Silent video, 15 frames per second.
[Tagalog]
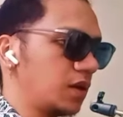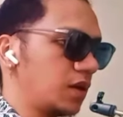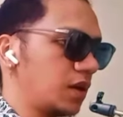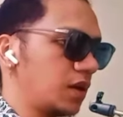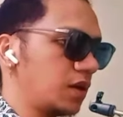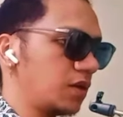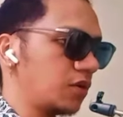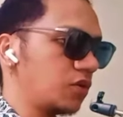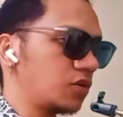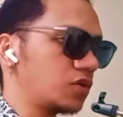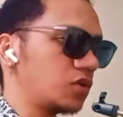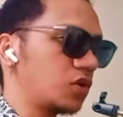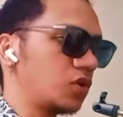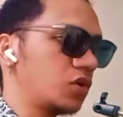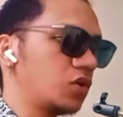Ay, nako.
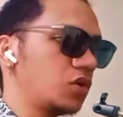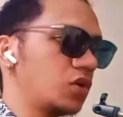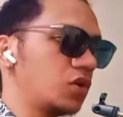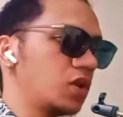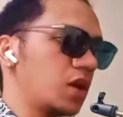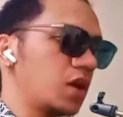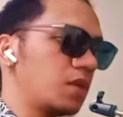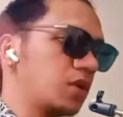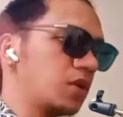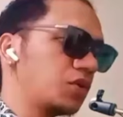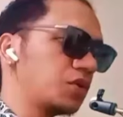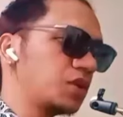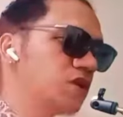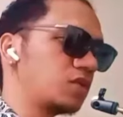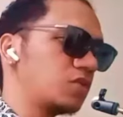So, yun, uh, bago
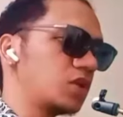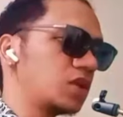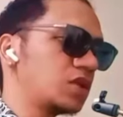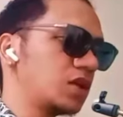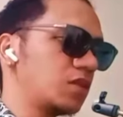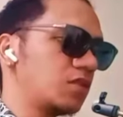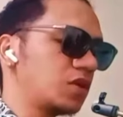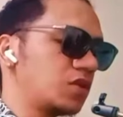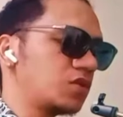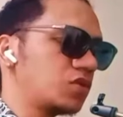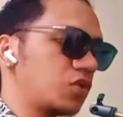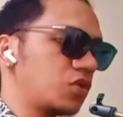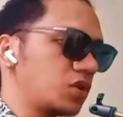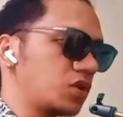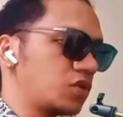natin simulan, celebrate
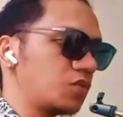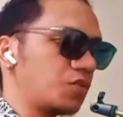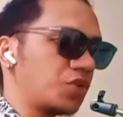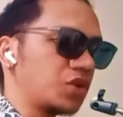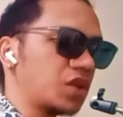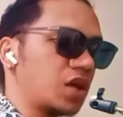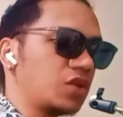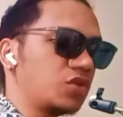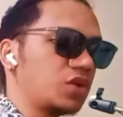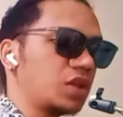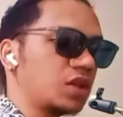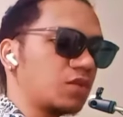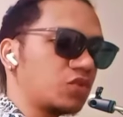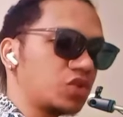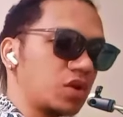story, supportahan nyo
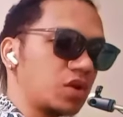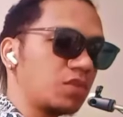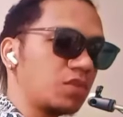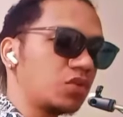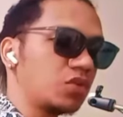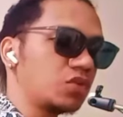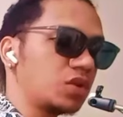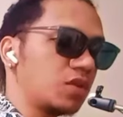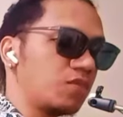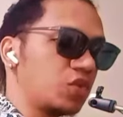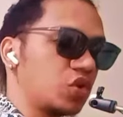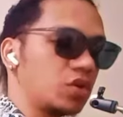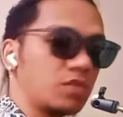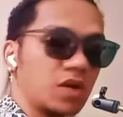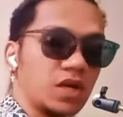yan. Tapos, syempre, kung tip
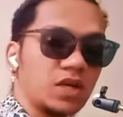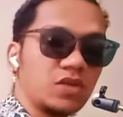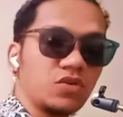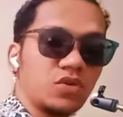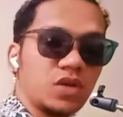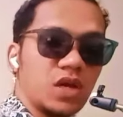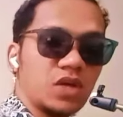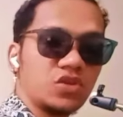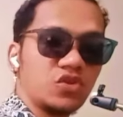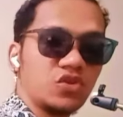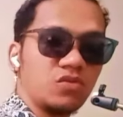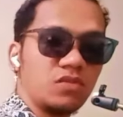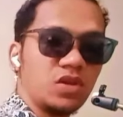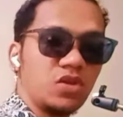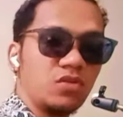nyo ng mga ganitong
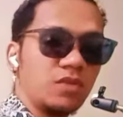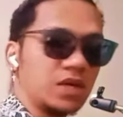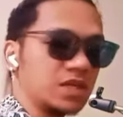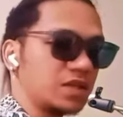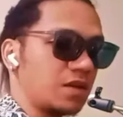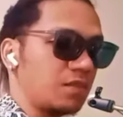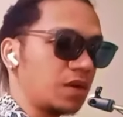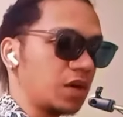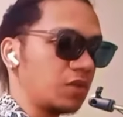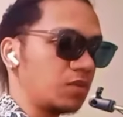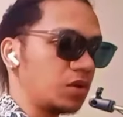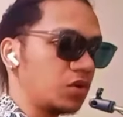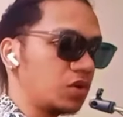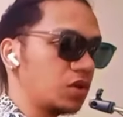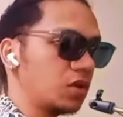reaction video, may kasama kayo
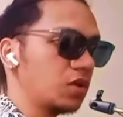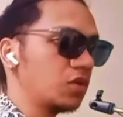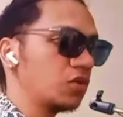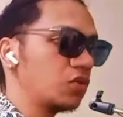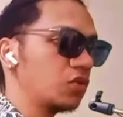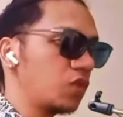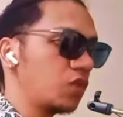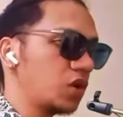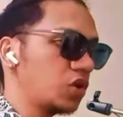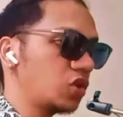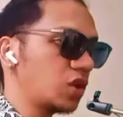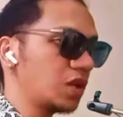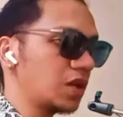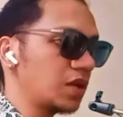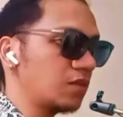manood. Huwag nyo
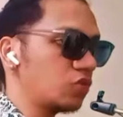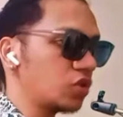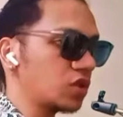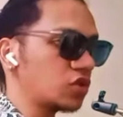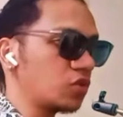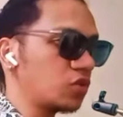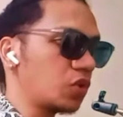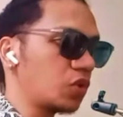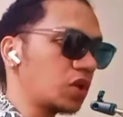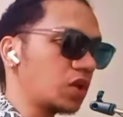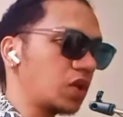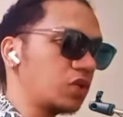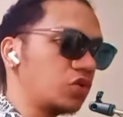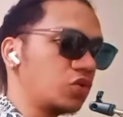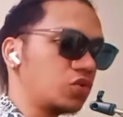na rin kalimutan
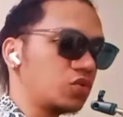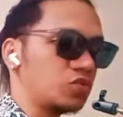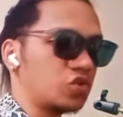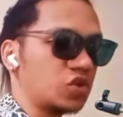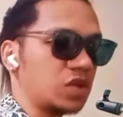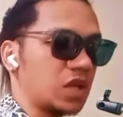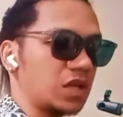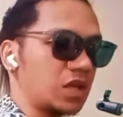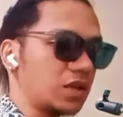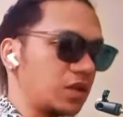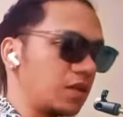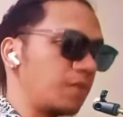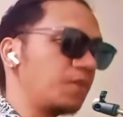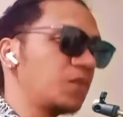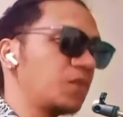supportahan yung YouTube channel
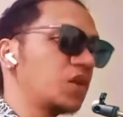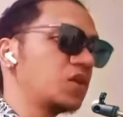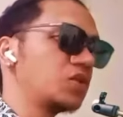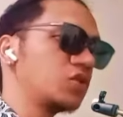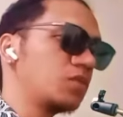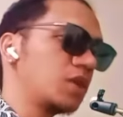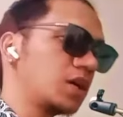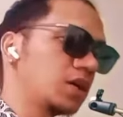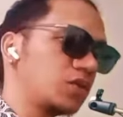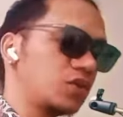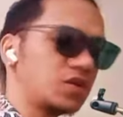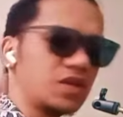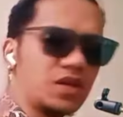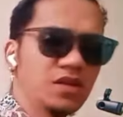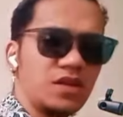natin. So, mga
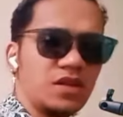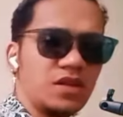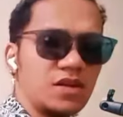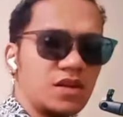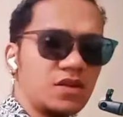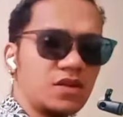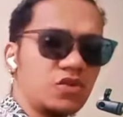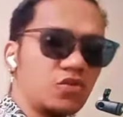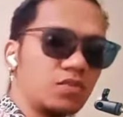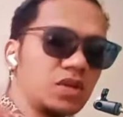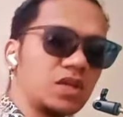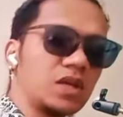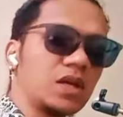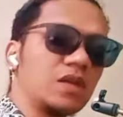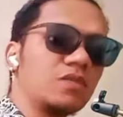kanoisi, hindi na natin ito
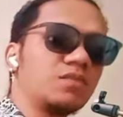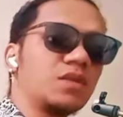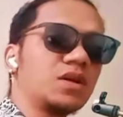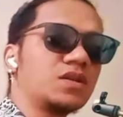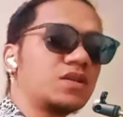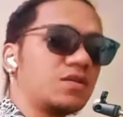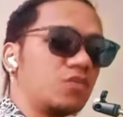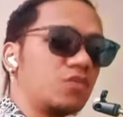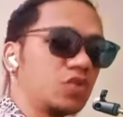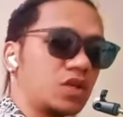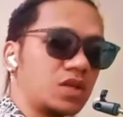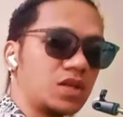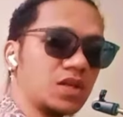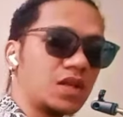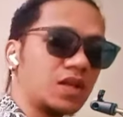patatagalin pa.
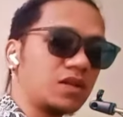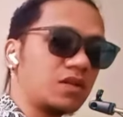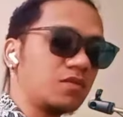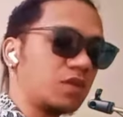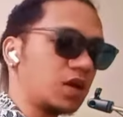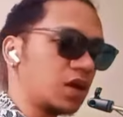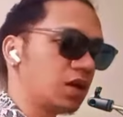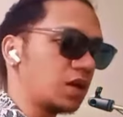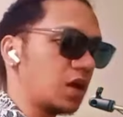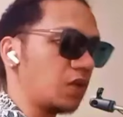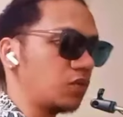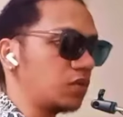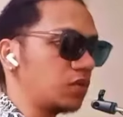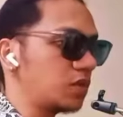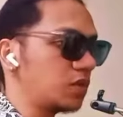Simulan na natin baka
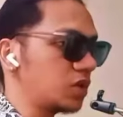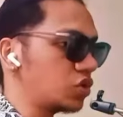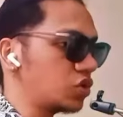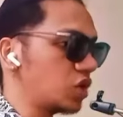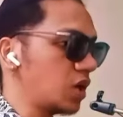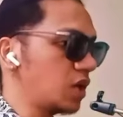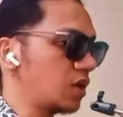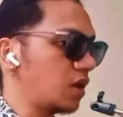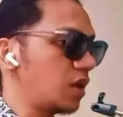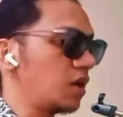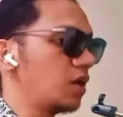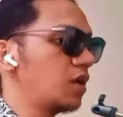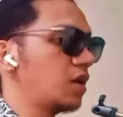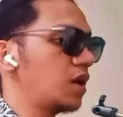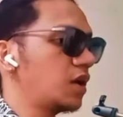agawin pa ng China.
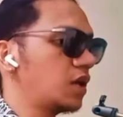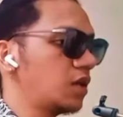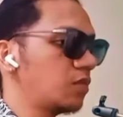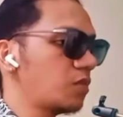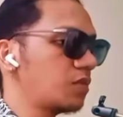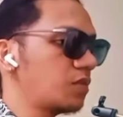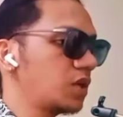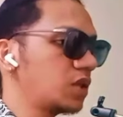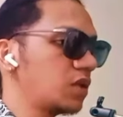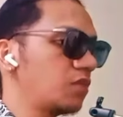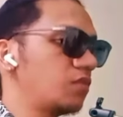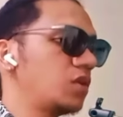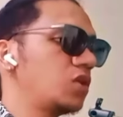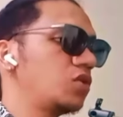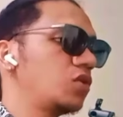Ang pamagat
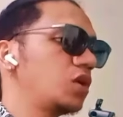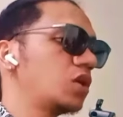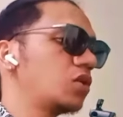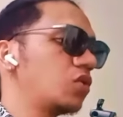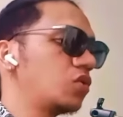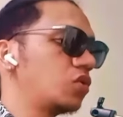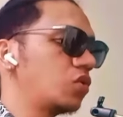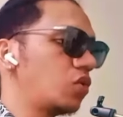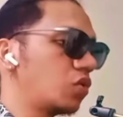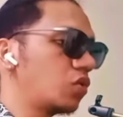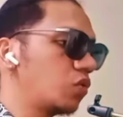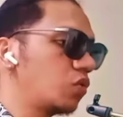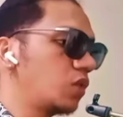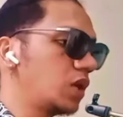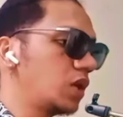ng video ito, Doc
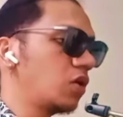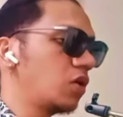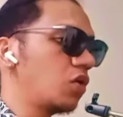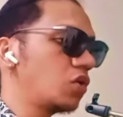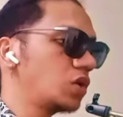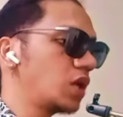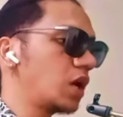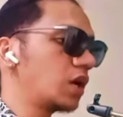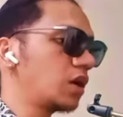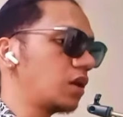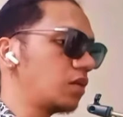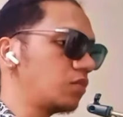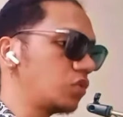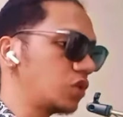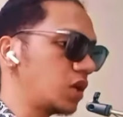Willie Ong
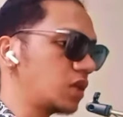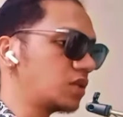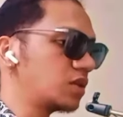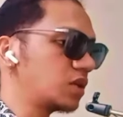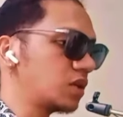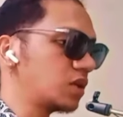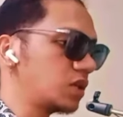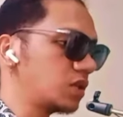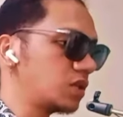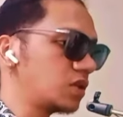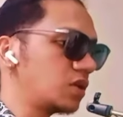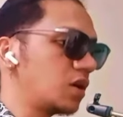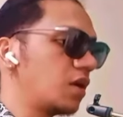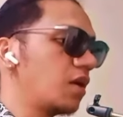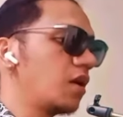nakalbo na sa
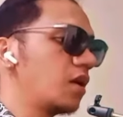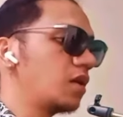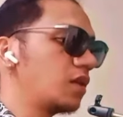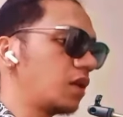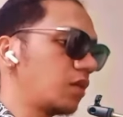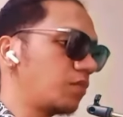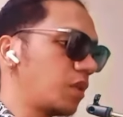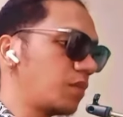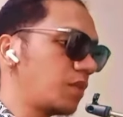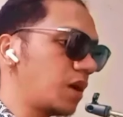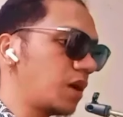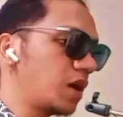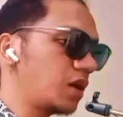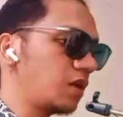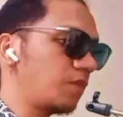cancer.
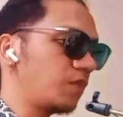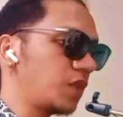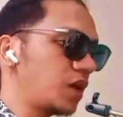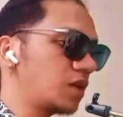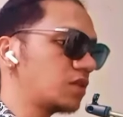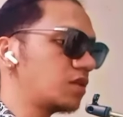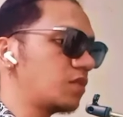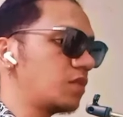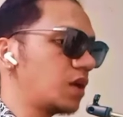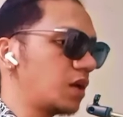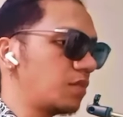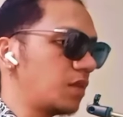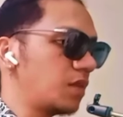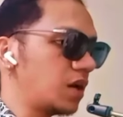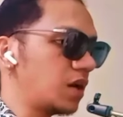Nagpapaalam na sa
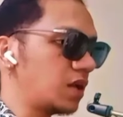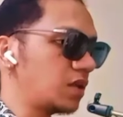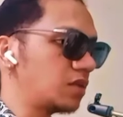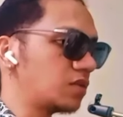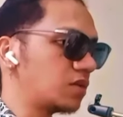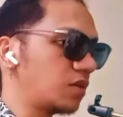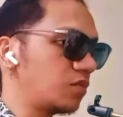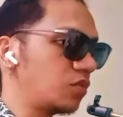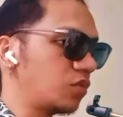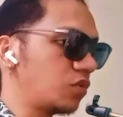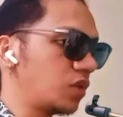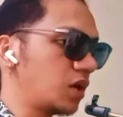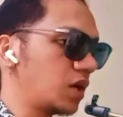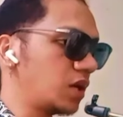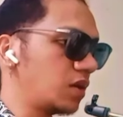mga mahal sa
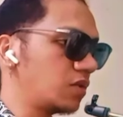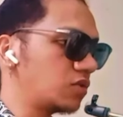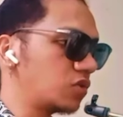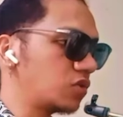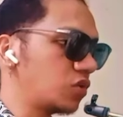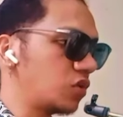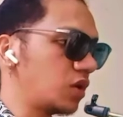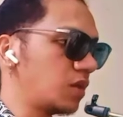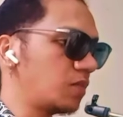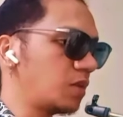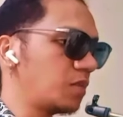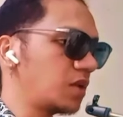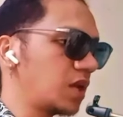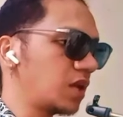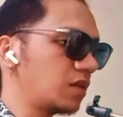buhay. So, alam
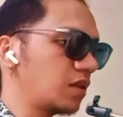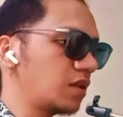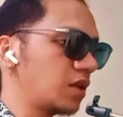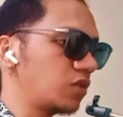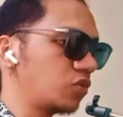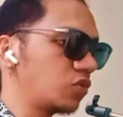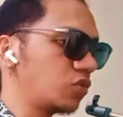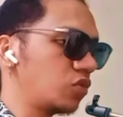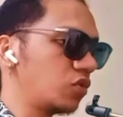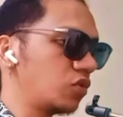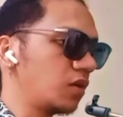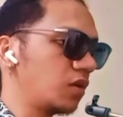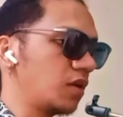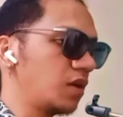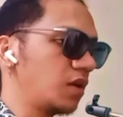naman natin ano
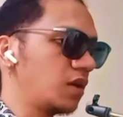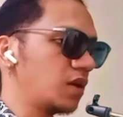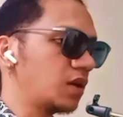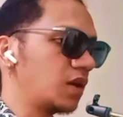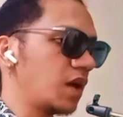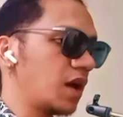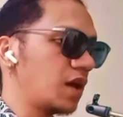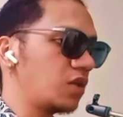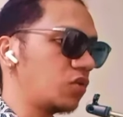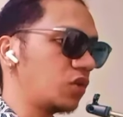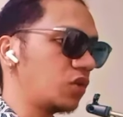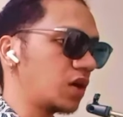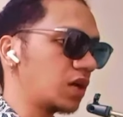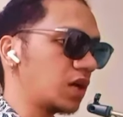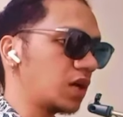kung
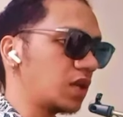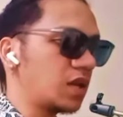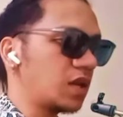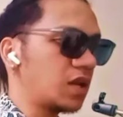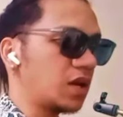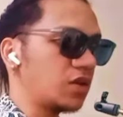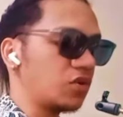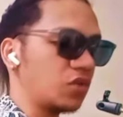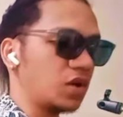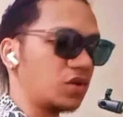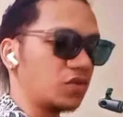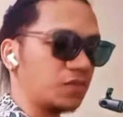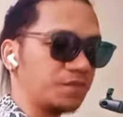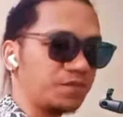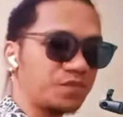gaano nga kalala yung ano,